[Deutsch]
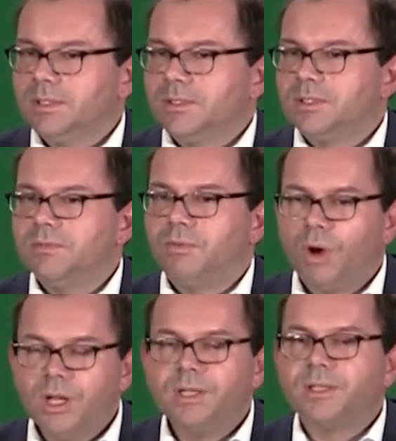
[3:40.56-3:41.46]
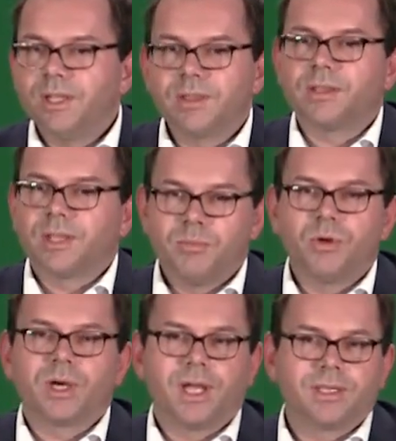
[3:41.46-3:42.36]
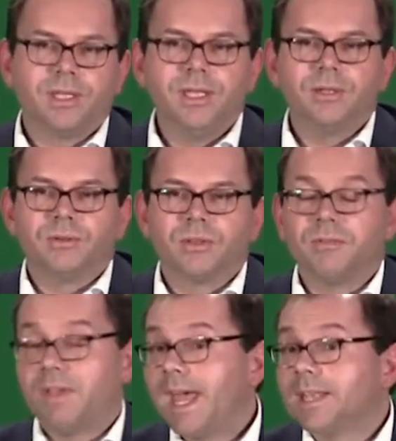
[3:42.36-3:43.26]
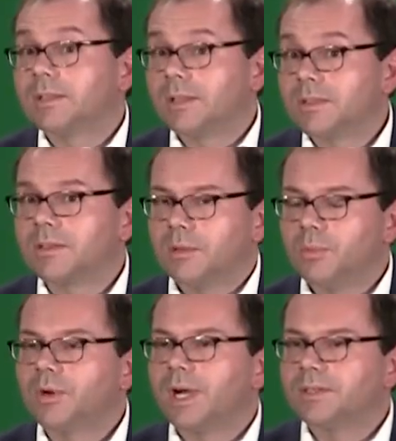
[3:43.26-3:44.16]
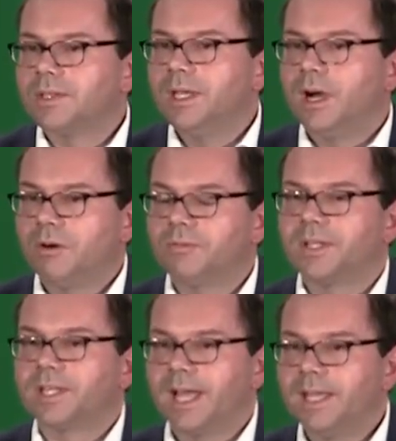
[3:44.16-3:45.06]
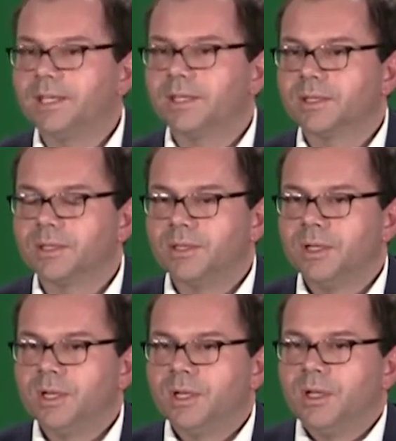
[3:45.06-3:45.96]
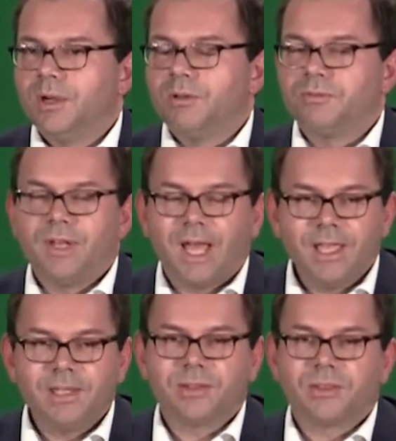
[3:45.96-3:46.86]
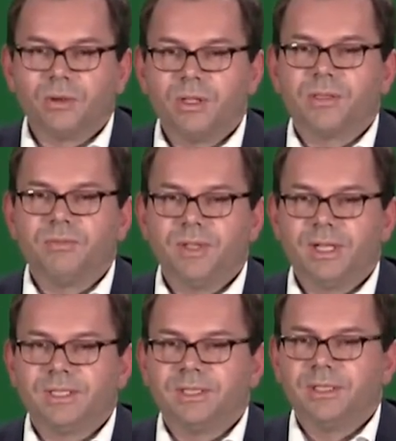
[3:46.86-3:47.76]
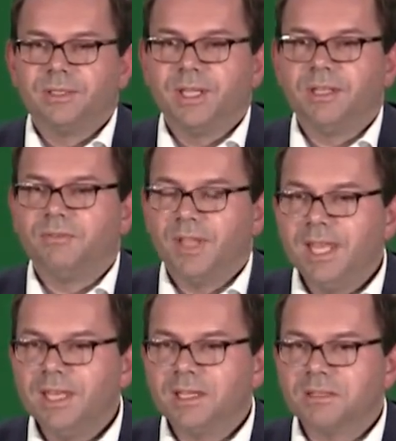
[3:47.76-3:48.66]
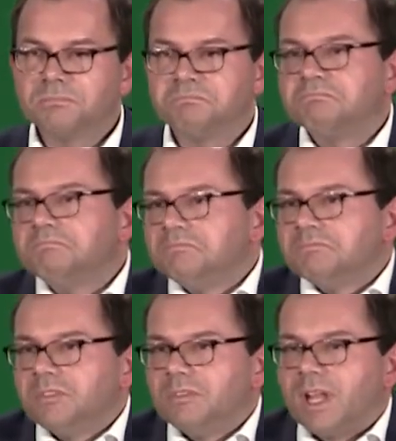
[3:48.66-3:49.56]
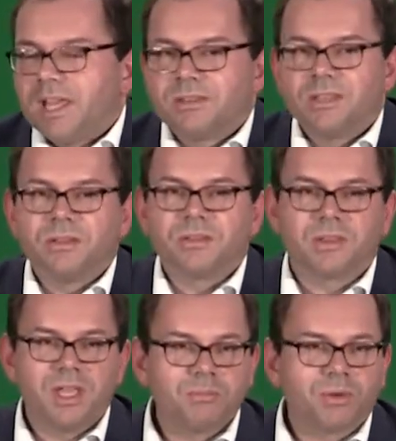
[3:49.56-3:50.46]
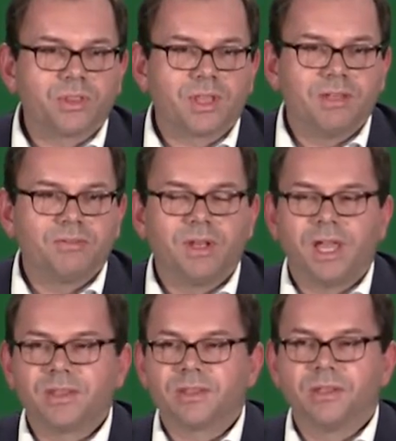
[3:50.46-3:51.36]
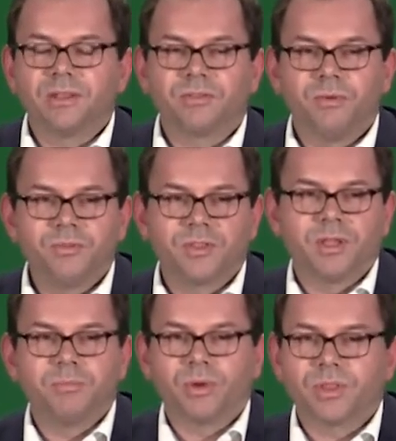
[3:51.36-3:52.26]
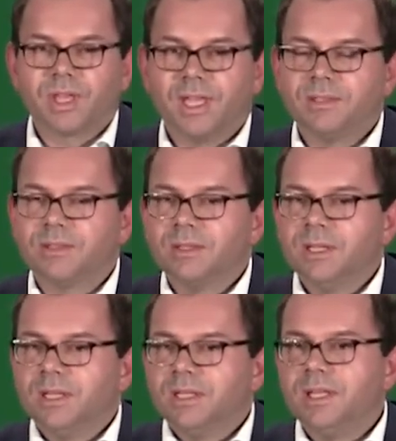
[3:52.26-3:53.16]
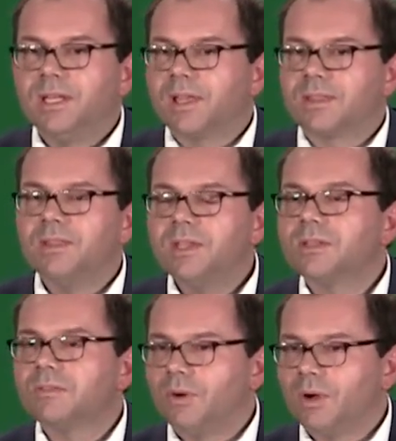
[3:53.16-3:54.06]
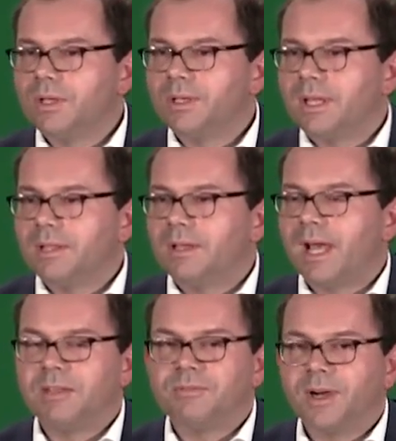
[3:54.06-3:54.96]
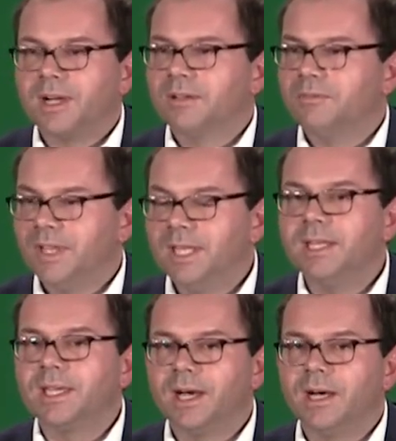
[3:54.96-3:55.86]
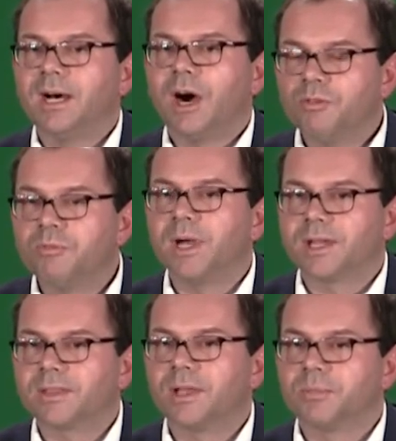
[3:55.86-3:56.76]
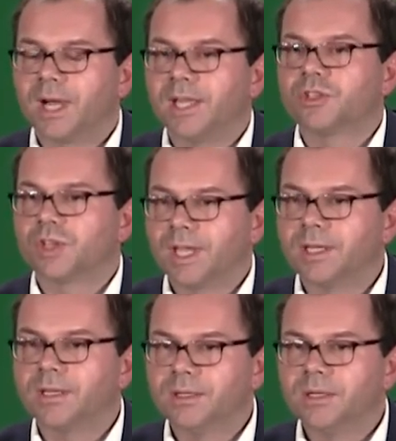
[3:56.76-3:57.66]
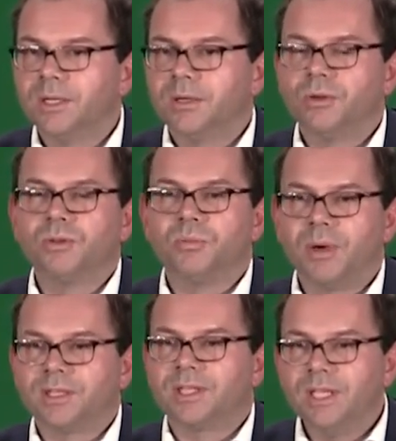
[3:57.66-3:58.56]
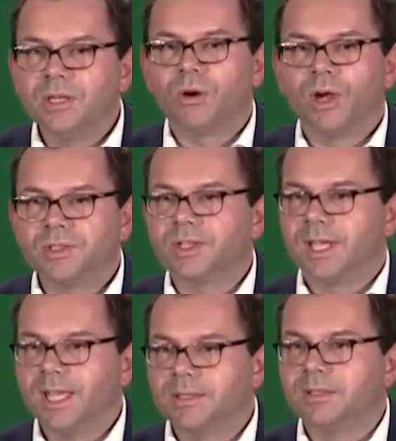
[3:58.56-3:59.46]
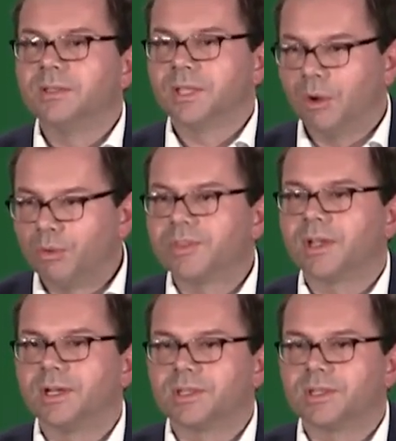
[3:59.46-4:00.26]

Sie wollen diese Demokratie und sie werden diese Demokratie auch verteidigen. Und vielleicht sollten wir den wenigen, vielleicht sind es 10 Prozent, vielleicht sind es 15 Prozent, die das nicht wollen, einfach weniger Aufmerksamkeit schenken und über die Leute reden, die unsere